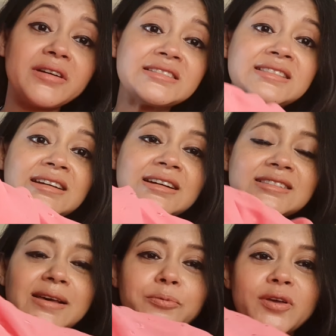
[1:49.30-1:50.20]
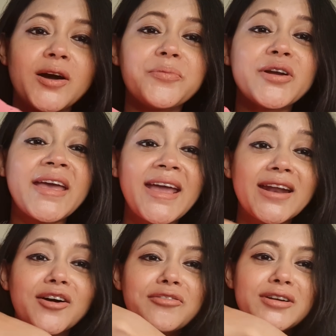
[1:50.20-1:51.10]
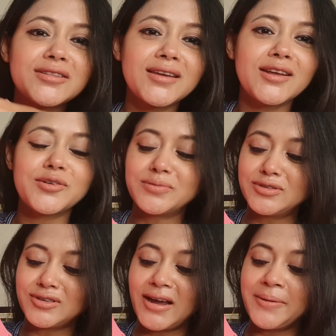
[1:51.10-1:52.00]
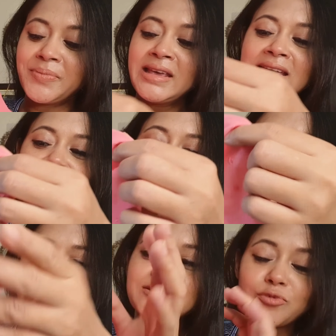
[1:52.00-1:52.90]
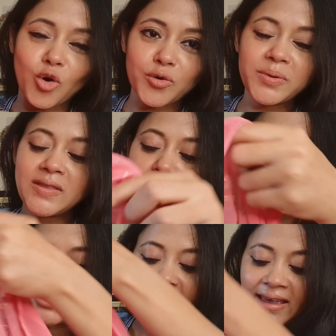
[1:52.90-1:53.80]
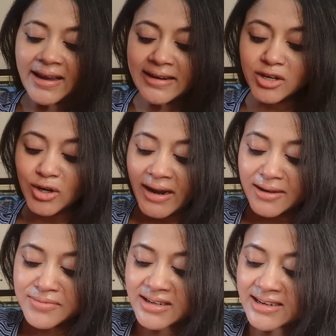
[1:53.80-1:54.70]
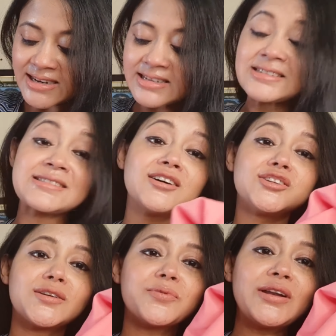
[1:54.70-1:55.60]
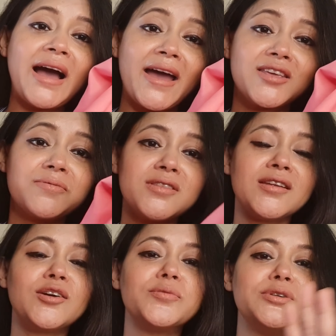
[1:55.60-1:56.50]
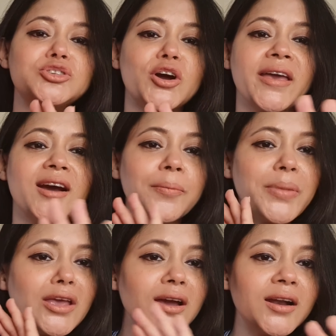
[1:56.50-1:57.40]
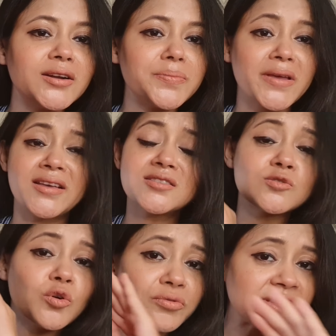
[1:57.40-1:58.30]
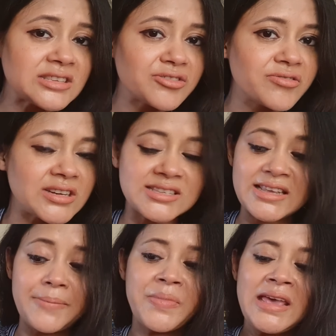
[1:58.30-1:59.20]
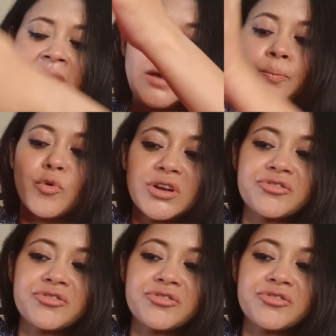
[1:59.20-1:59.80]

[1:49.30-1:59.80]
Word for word: वाइज ना गाइज आपको यहाँ पर एन ऑफ फ्लेयर दिखने को मिल रहा है नीचे बॉर्डर भी दी हुई है एंड आराम से ना गाइज इसके अंदर आपको लाइनिंग भी दिखने को मिल जाएगा पिंक कलर में है सोवर से ड्रेस है पूरी